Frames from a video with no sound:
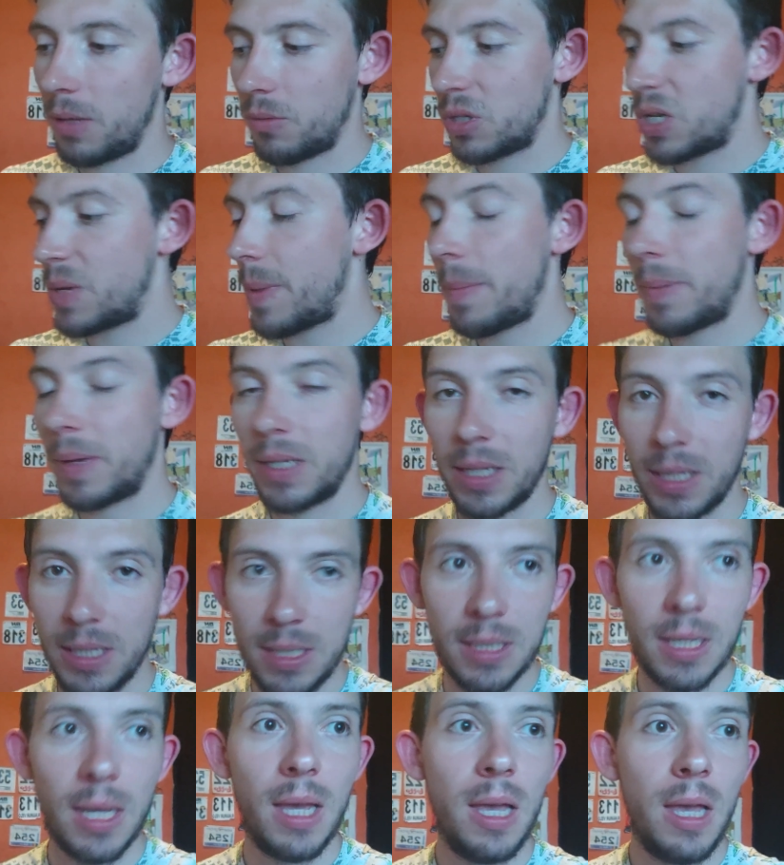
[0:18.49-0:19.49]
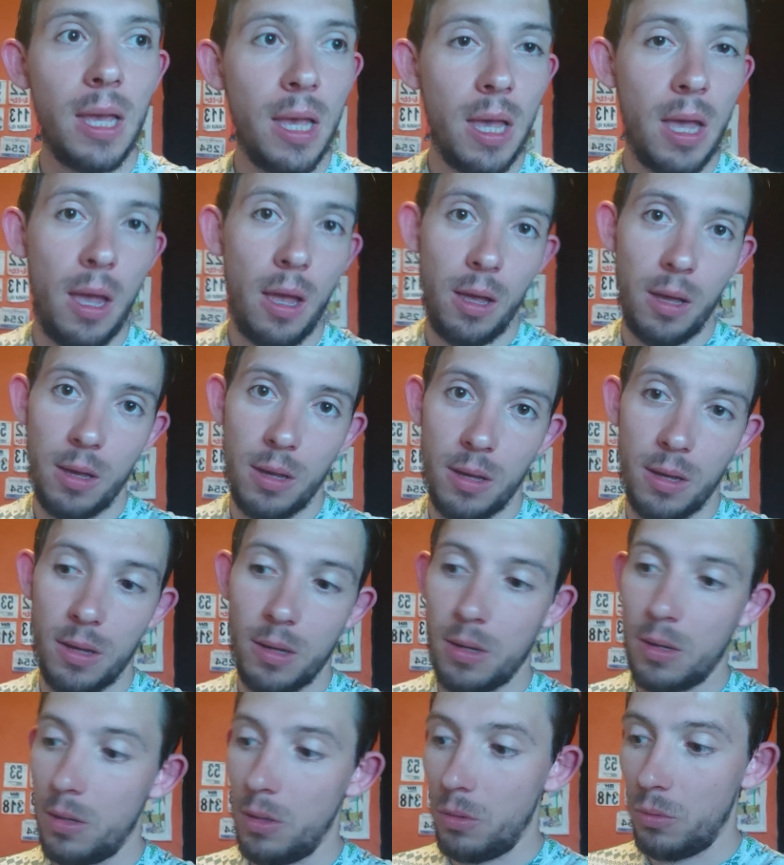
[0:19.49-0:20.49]
Donc j'ai pas pris de risque.
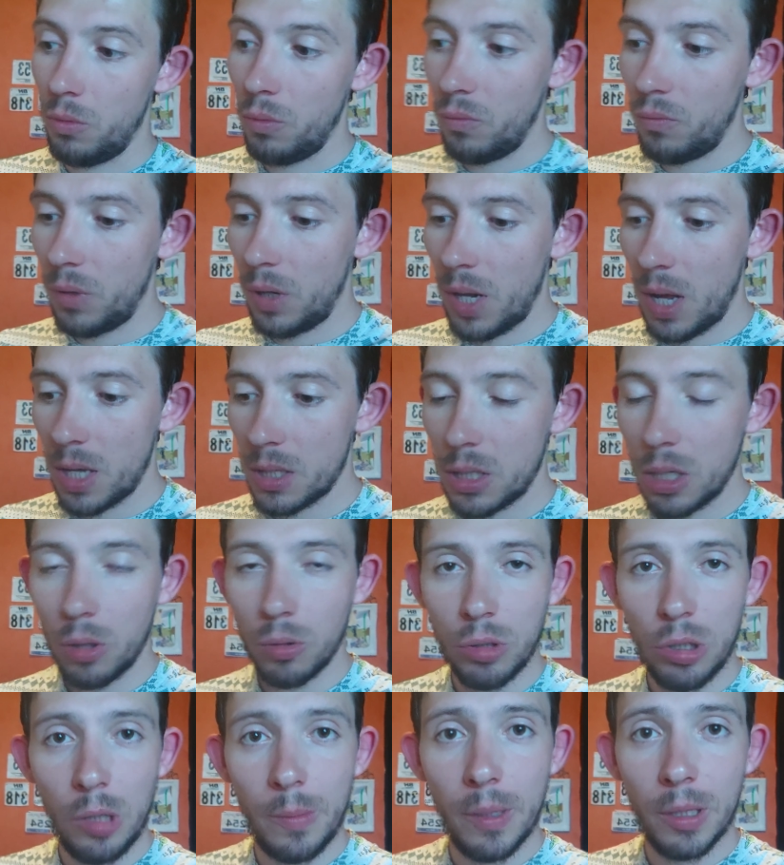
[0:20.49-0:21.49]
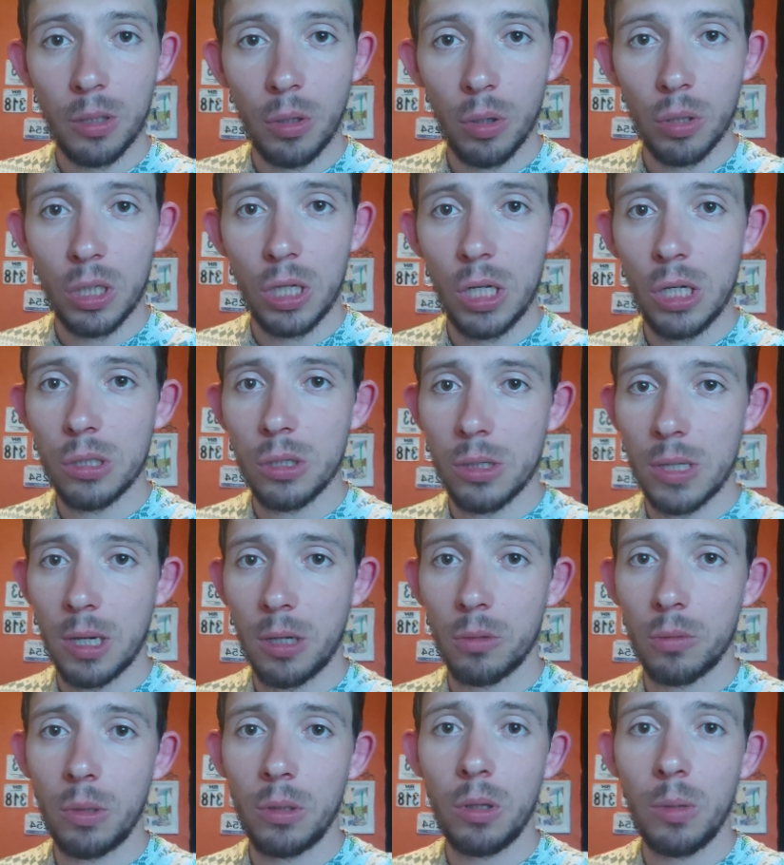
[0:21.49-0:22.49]
Euh, donc voilà, 50 km tranquille,
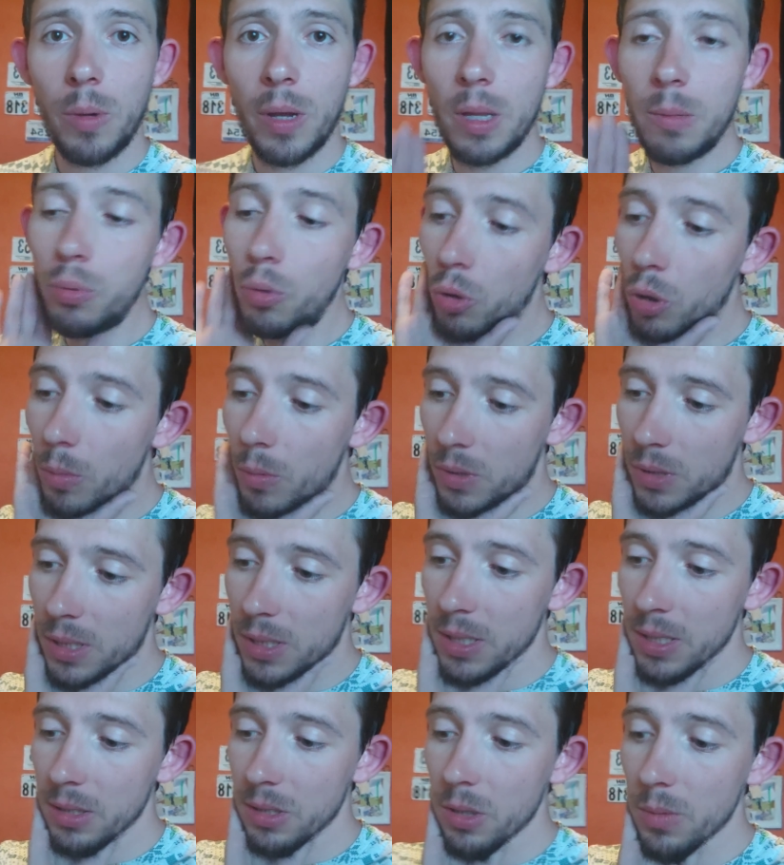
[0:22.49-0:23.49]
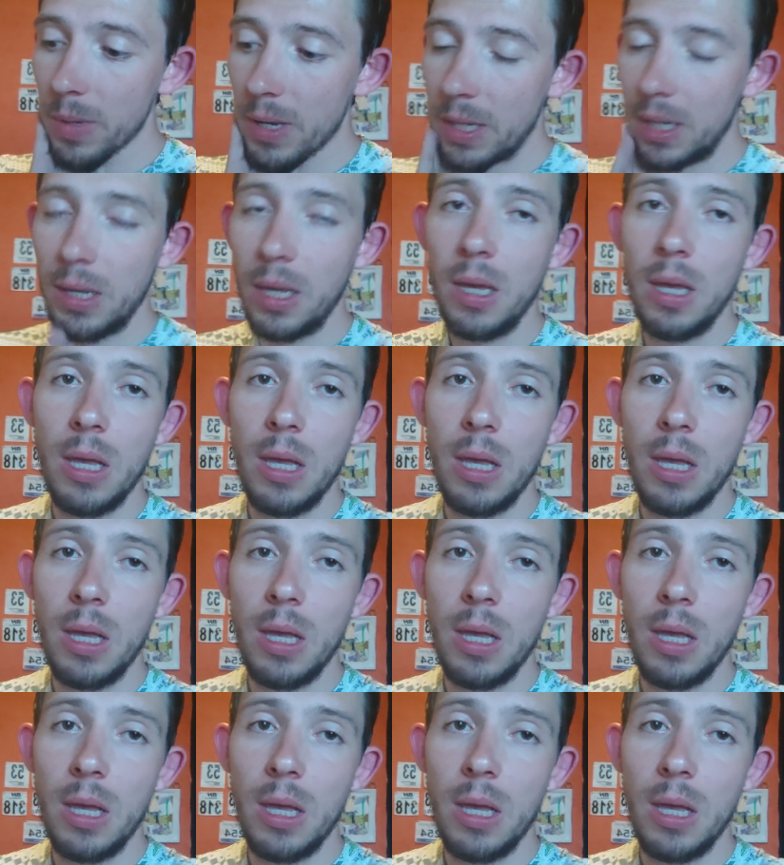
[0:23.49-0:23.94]
150 watts de moyenne pour commencer cette semaine.